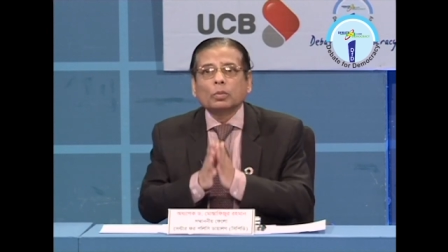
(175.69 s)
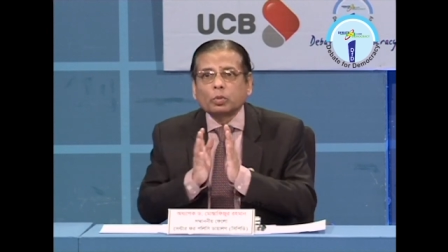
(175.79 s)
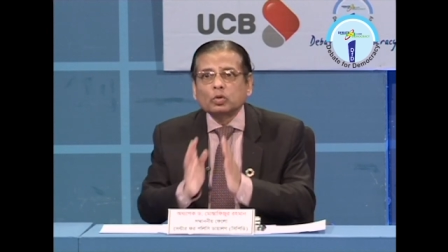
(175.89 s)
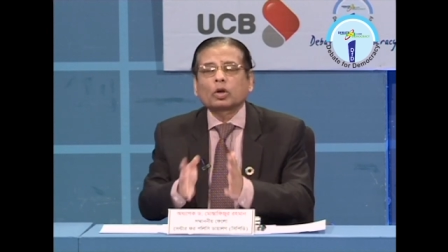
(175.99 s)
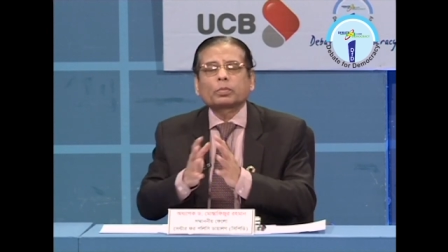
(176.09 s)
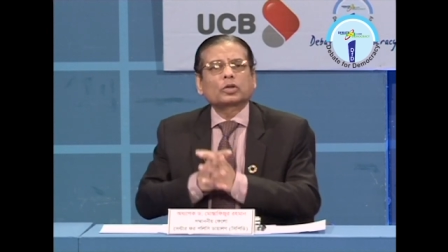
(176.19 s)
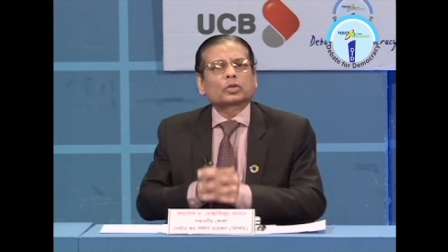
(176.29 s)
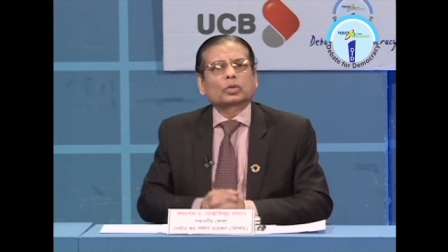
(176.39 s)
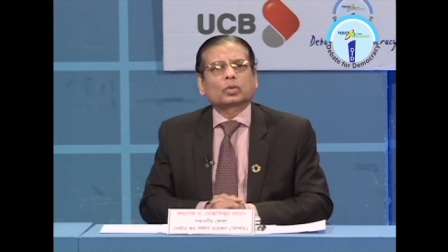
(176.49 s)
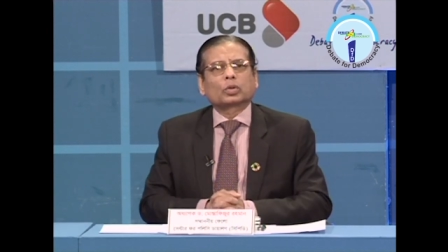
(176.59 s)

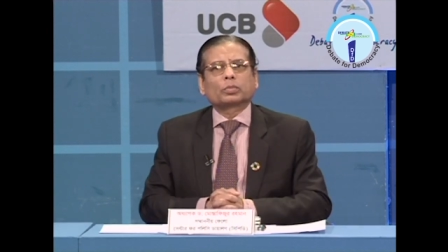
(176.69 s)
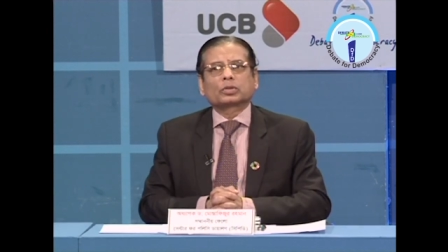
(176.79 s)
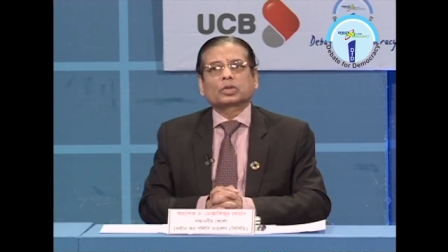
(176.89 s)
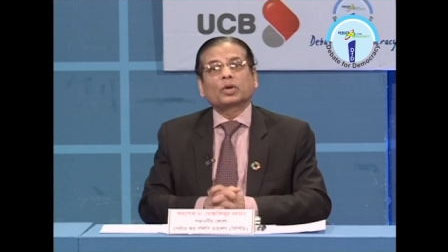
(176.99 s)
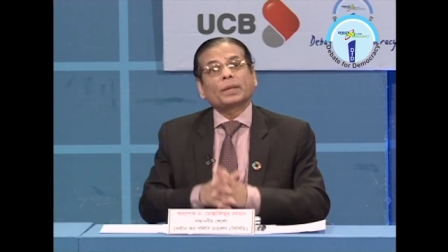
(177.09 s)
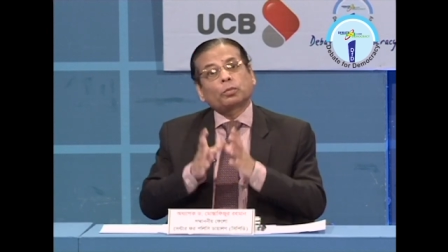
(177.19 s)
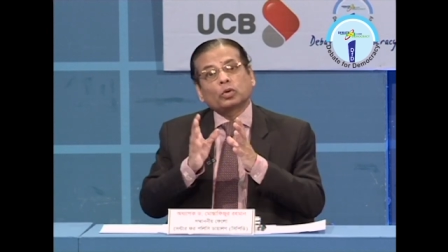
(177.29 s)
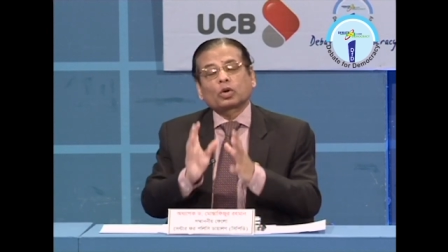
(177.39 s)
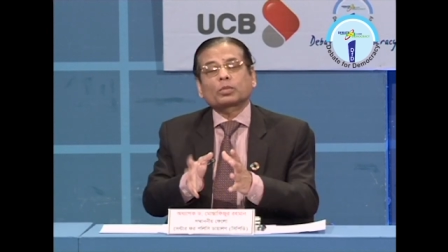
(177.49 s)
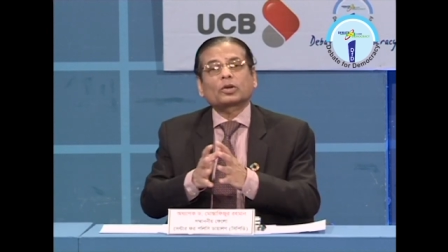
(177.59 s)
পুনর্বন্টন করব তো এই
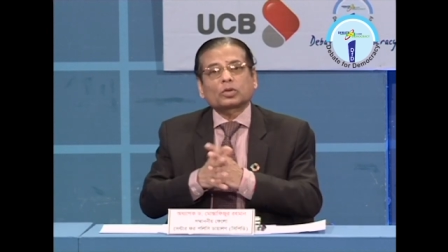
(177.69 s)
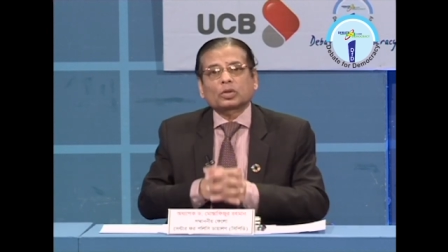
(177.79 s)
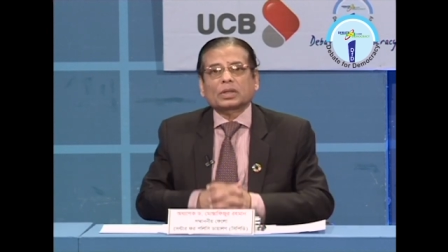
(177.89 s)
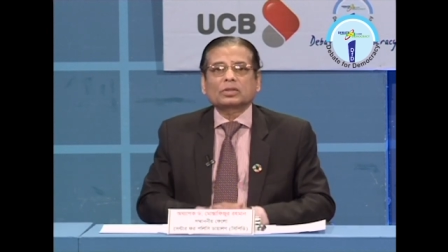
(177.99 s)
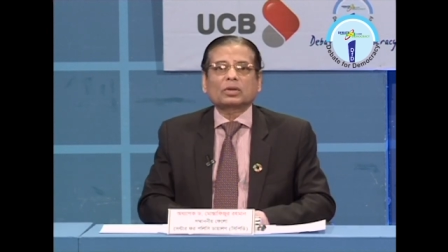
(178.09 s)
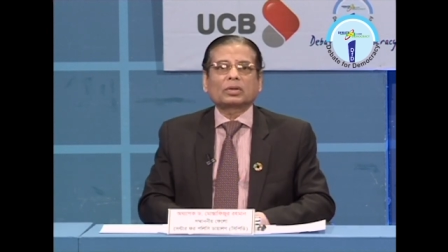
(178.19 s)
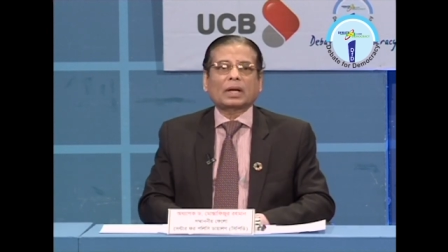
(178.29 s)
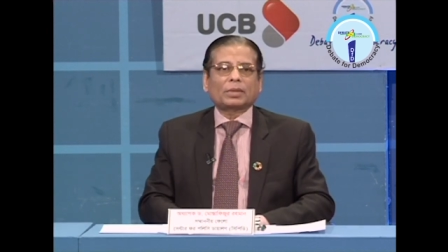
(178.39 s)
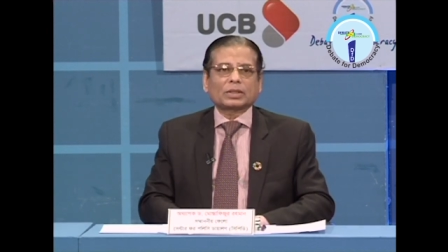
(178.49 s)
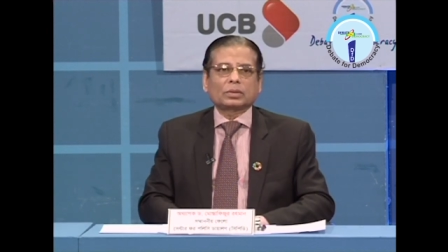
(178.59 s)
পুনর্বন্টনটা যখন
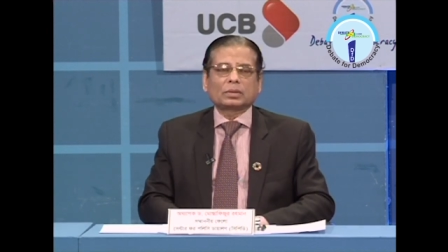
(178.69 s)
আমার